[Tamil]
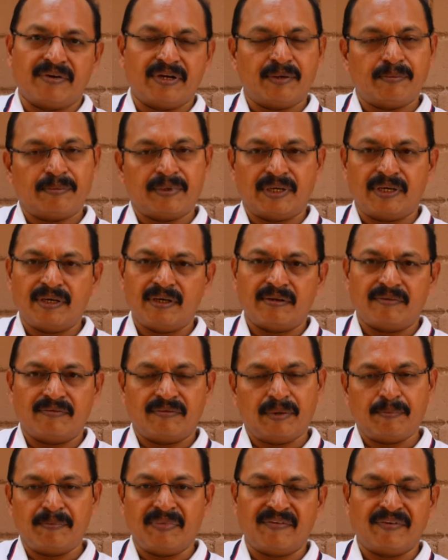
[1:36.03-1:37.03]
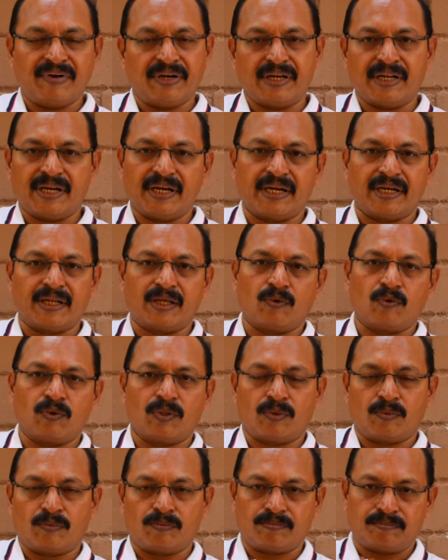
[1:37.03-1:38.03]
வேண்டும் என்று விரும்பி வேண்டி
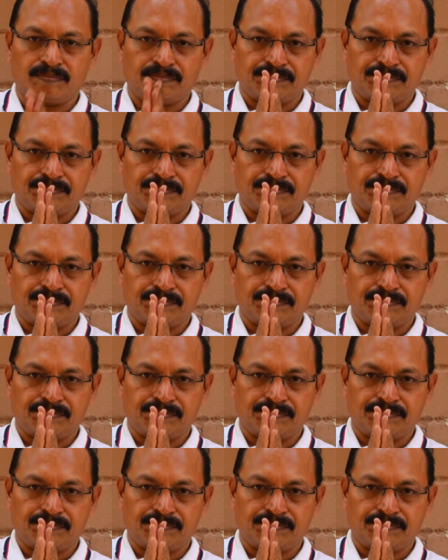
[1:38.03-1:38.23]
கேட்டுக்கொள்கிறோம்